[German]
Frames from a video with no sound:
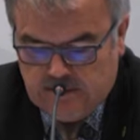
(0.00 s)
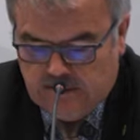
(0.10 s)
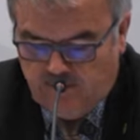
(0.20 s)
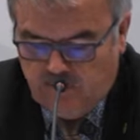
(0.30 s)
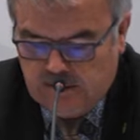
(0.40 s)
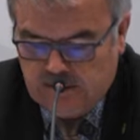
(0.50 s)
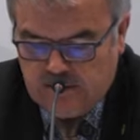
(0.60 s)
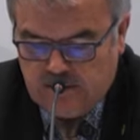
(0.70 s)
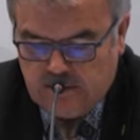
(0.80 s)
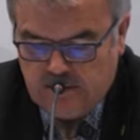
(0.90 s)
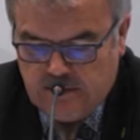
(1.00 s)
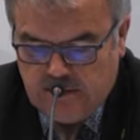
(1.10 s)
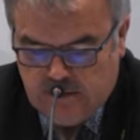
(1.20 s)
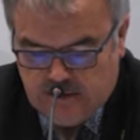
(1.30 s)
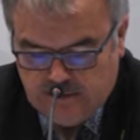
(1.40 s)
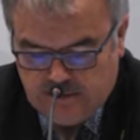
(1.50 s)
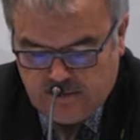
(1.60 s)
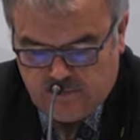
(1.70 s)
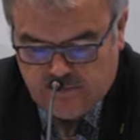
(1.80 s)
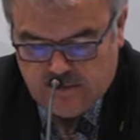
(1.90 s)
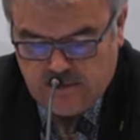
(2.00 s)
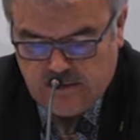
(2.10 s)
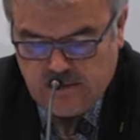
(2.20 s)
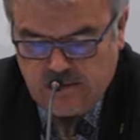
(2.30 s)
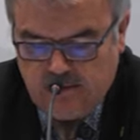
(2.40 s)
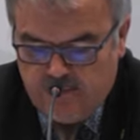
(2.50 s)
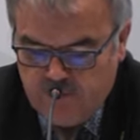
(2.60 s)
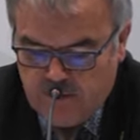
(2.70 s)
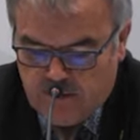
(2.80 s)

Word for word: dann wird es äh, gelingen, dass wir diese